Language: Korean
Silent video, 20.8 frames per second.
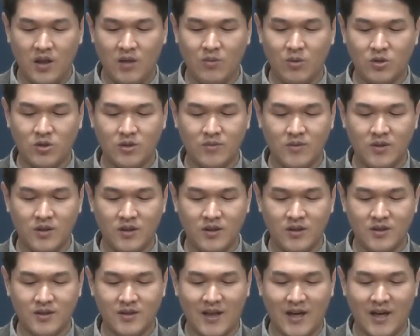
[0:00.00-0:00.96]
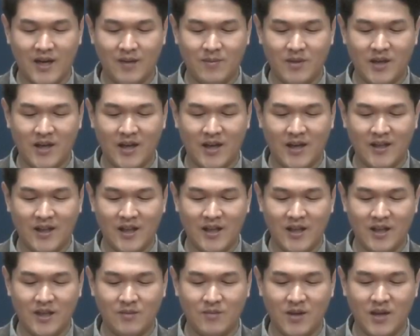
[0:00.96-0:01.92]
이 모습은 사람을 향한
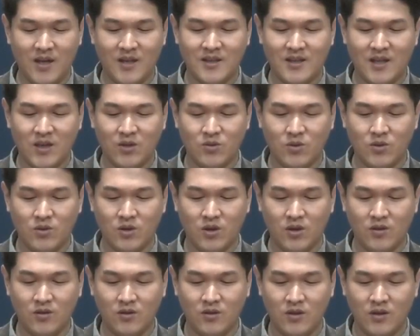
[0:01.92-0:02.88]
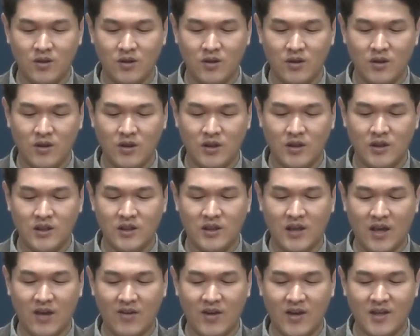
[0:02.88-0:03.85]
하나님의 창조전 그
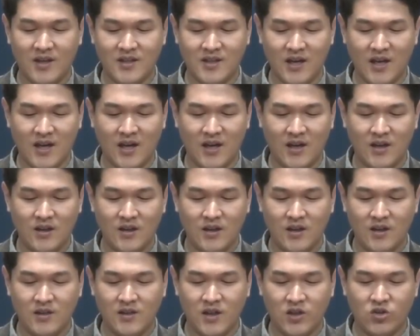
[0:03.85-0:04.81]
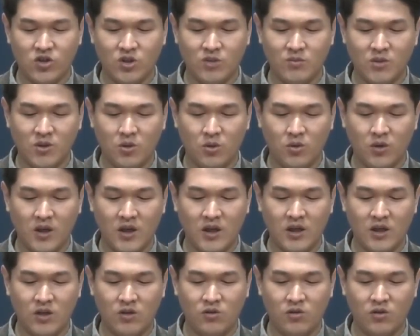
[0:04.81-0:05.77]
계획이자 예수님을 통해
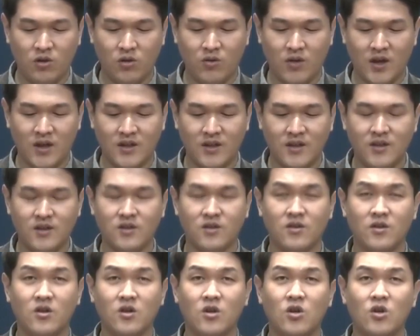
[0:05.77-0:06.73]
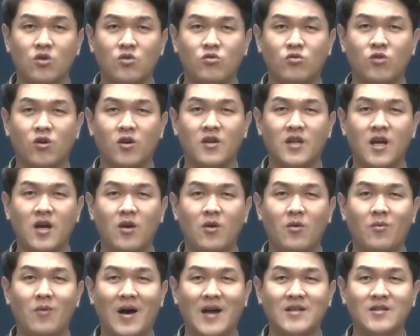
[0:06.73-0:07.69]
이루려고 하는
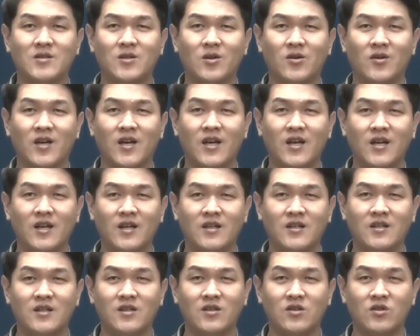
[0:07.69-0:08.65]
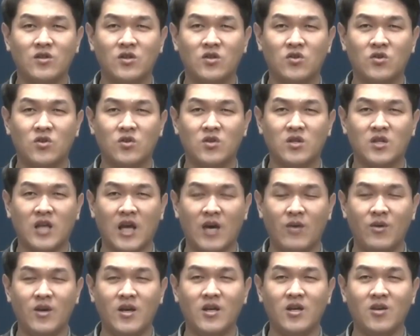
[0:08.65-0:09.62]
구원의 완성의 그
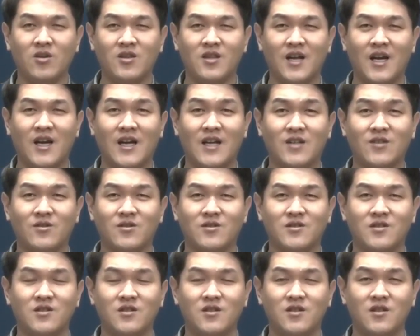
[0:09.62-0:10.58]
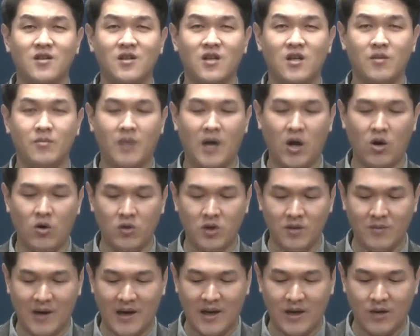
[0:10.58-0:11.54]
계획이었다라는 것을
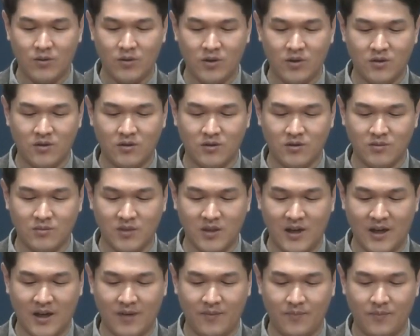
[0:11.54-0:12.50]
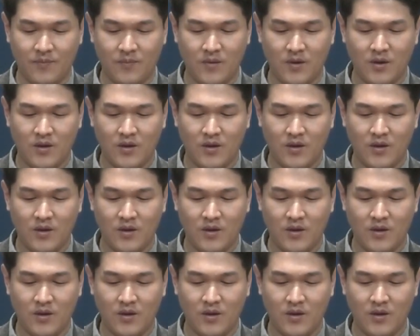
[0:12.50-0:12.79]
바울이 말하고 있는 것입니다.